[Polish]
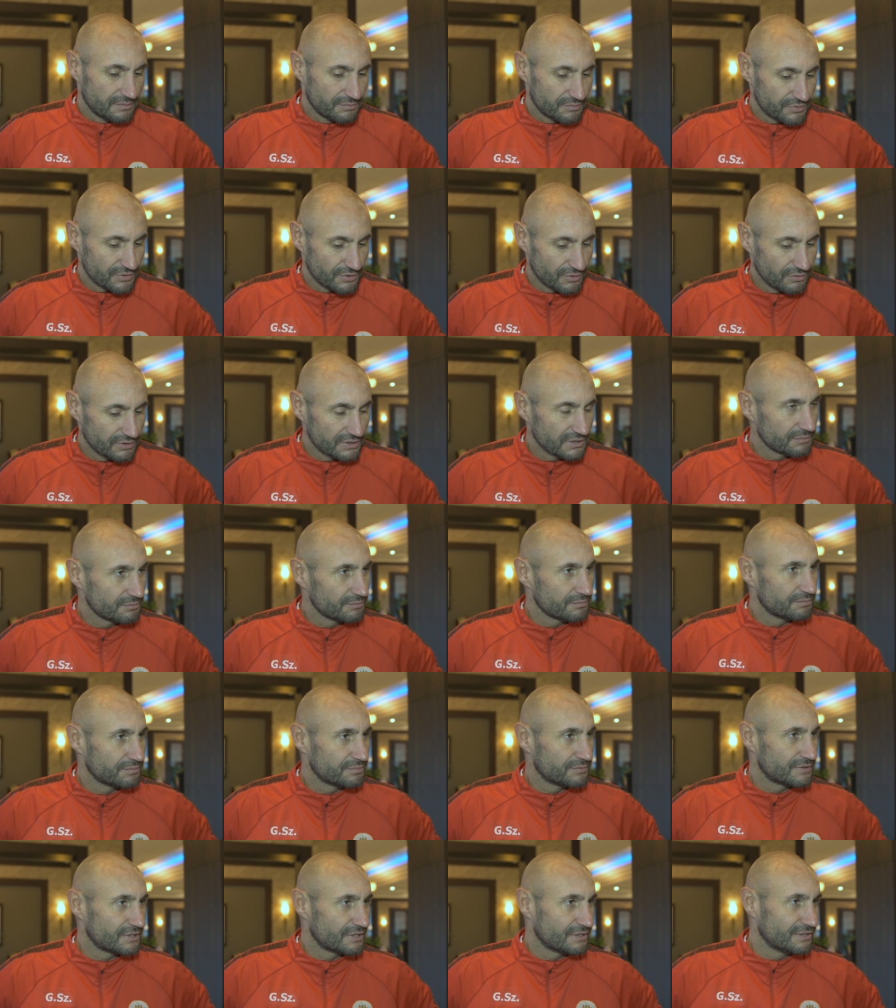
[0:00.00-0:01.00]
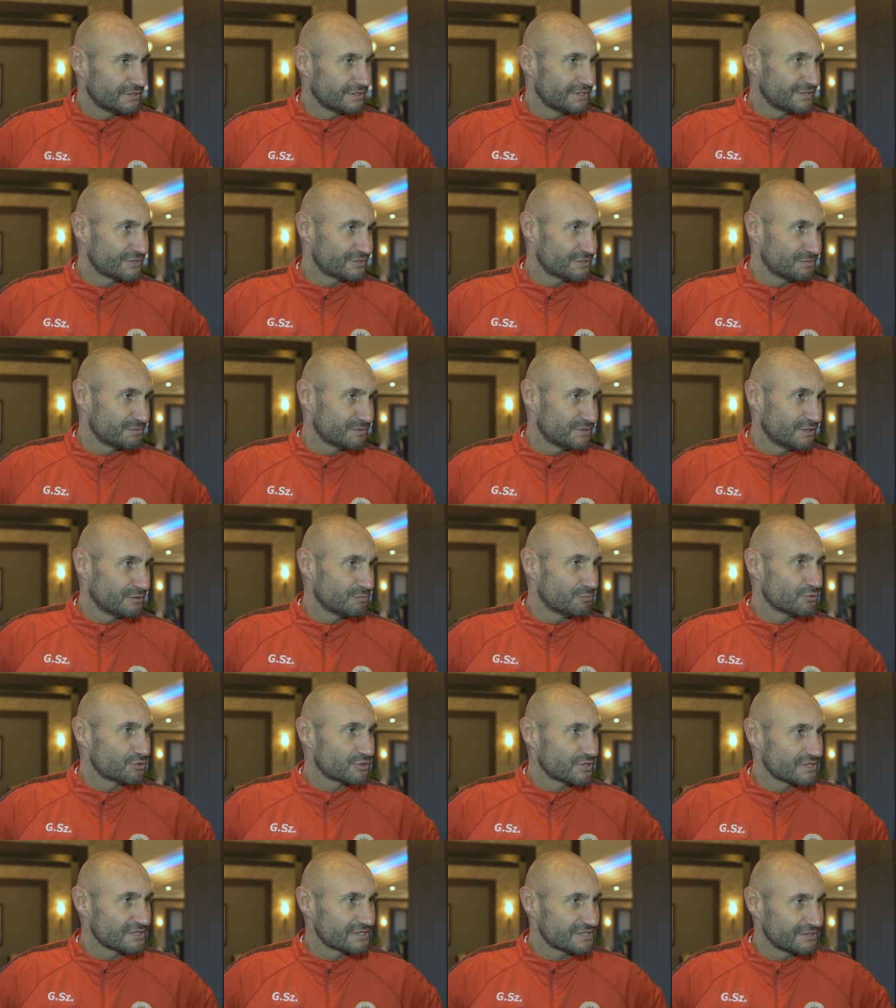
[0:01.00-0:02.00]
przekonam trenera, żeby dał
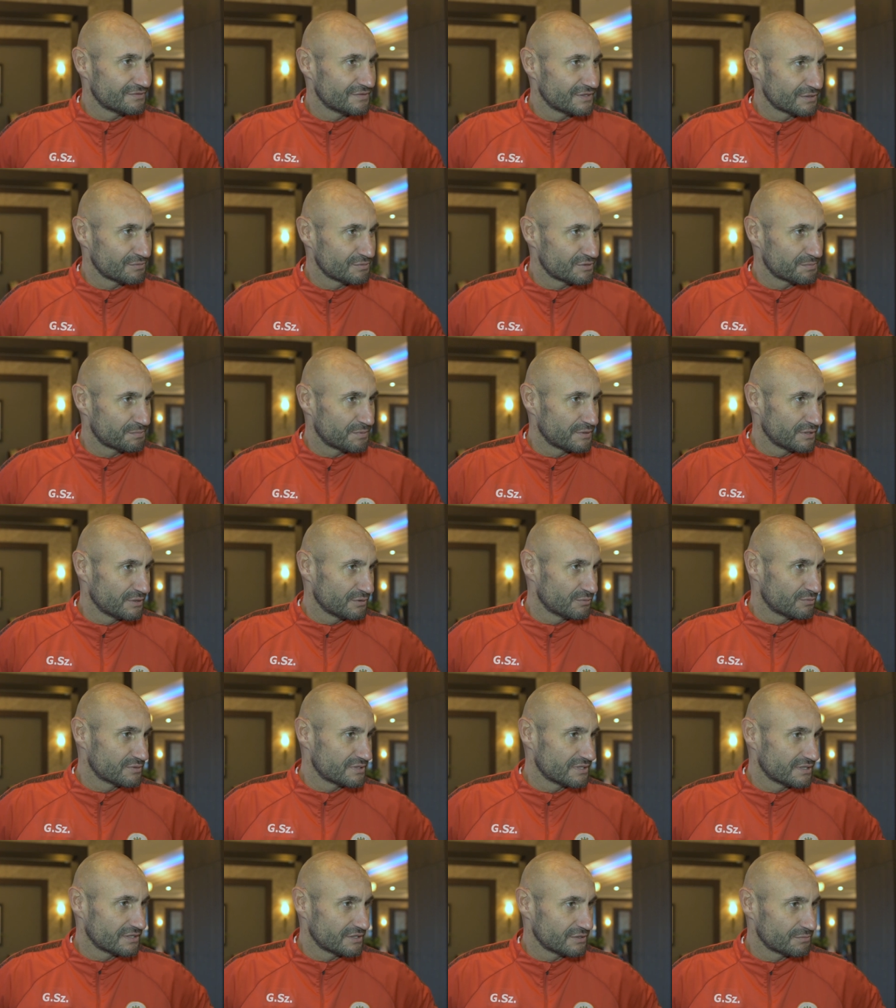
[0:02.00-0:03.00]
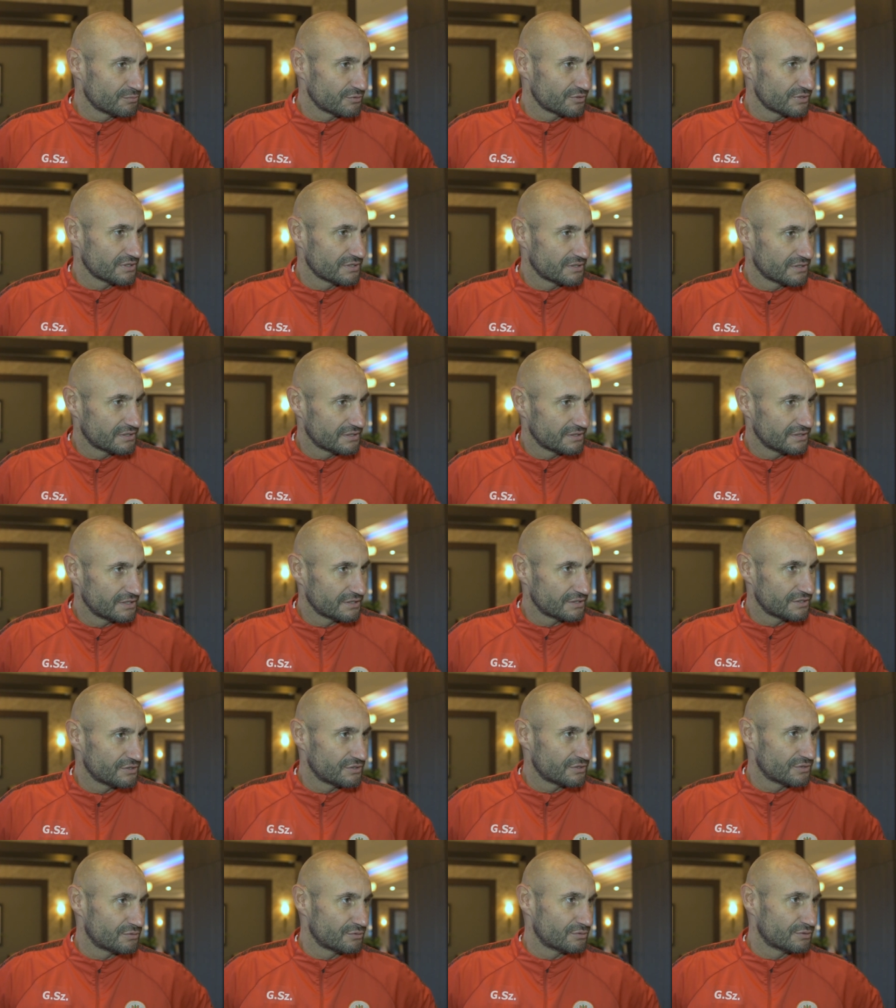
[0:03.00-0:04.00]
mu szansę w jakimś sparingu zagrać może
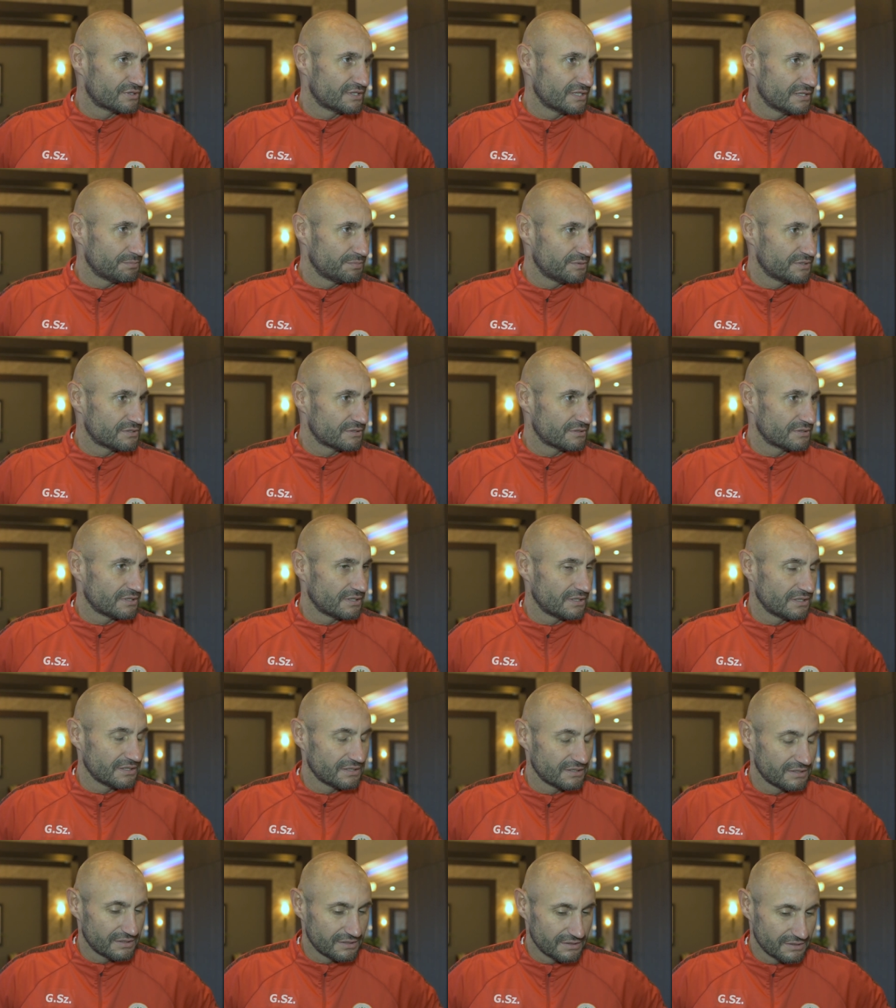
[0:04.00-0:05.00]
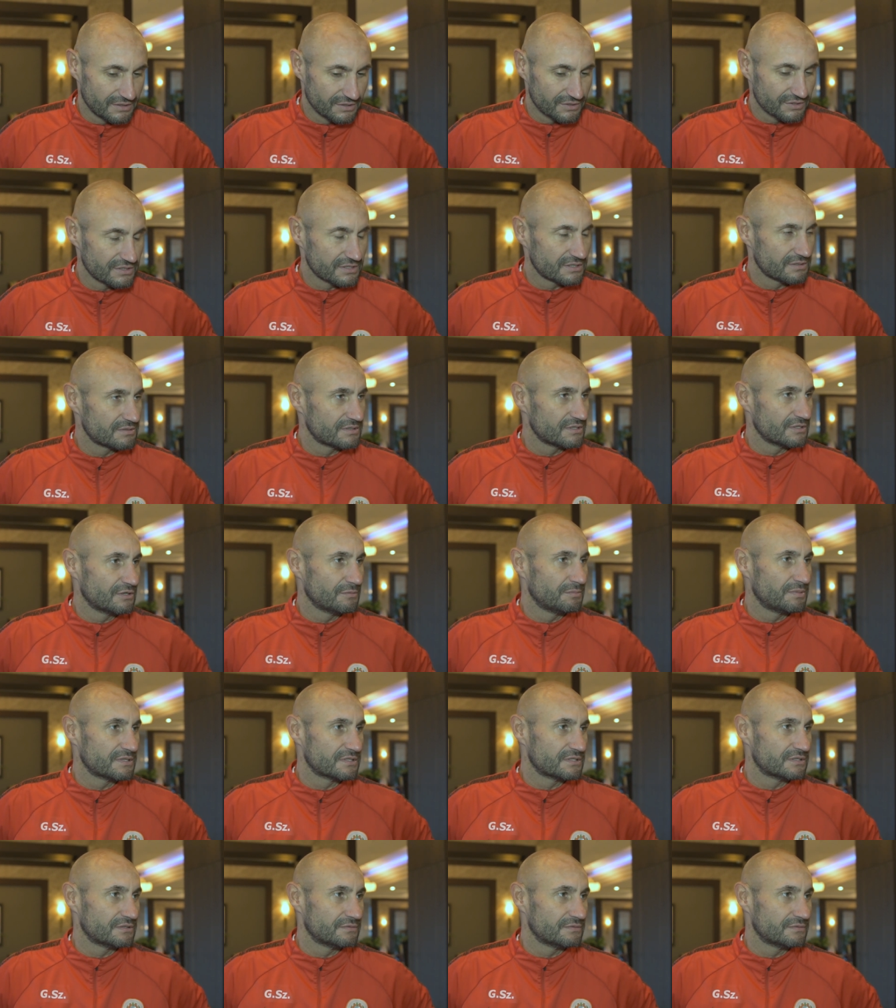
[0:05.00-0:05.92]
jakiś krótki epizod, ale też jestem z niego bardzo